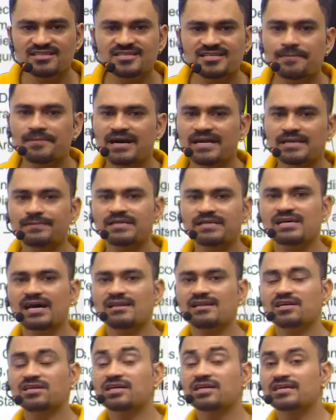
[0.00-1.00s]
के बारे में
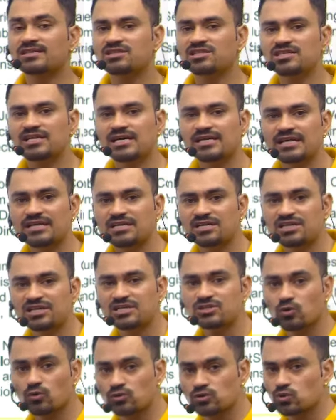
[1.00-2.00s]
जान लिया कि कितनी ज़्यादा
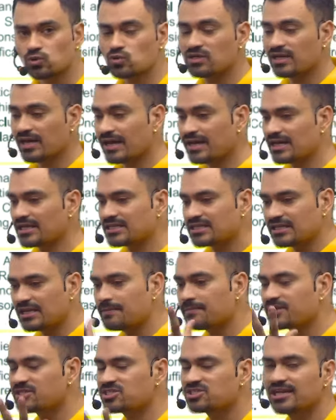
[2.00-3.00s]
इंक्रीज हो चुकी है कितने
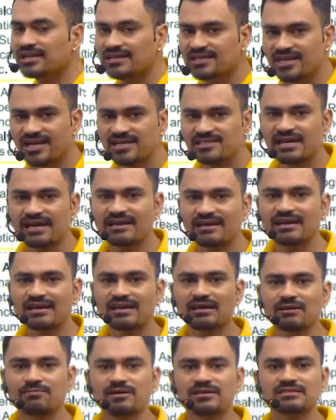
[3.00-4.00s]
बच्चे लिए जाएंगे
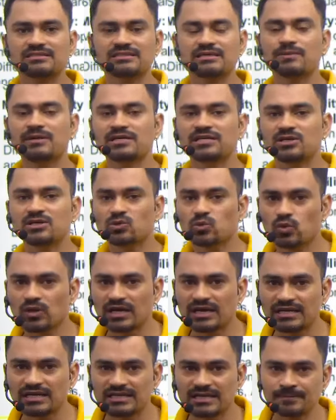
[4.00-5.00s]
लगभग सी बी
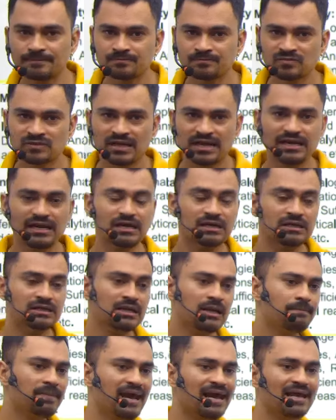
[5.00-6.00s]
के लिए है ना
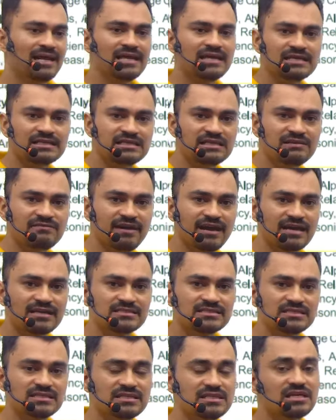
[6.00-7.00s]
पहले कितनी
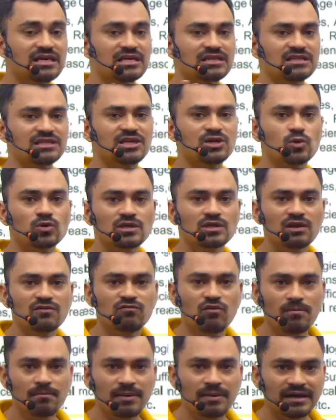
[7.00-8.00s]
वैकेंसी थी कितने टोटल
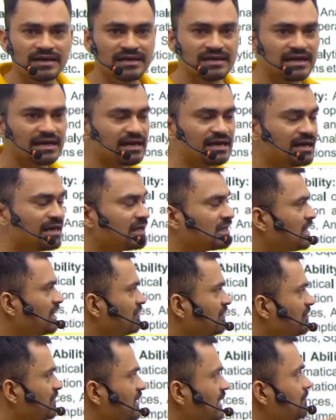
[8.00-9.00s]
फॉर्म भरे गए हैं
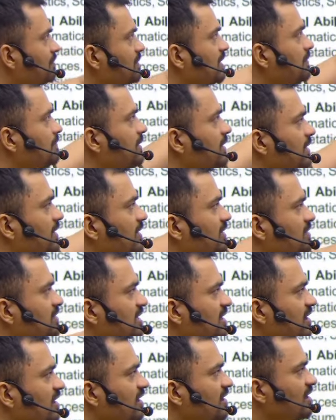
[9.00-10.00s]
फिर हमने भरा
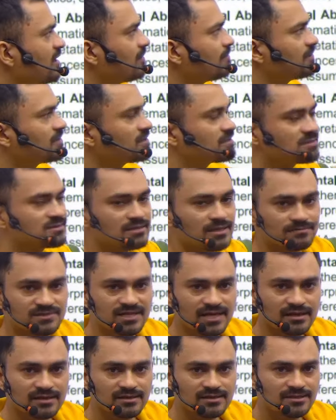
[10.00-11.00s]
देखा यहाँ पर
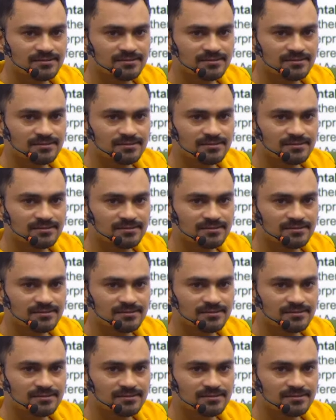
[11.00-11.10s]
सब्जेक्ट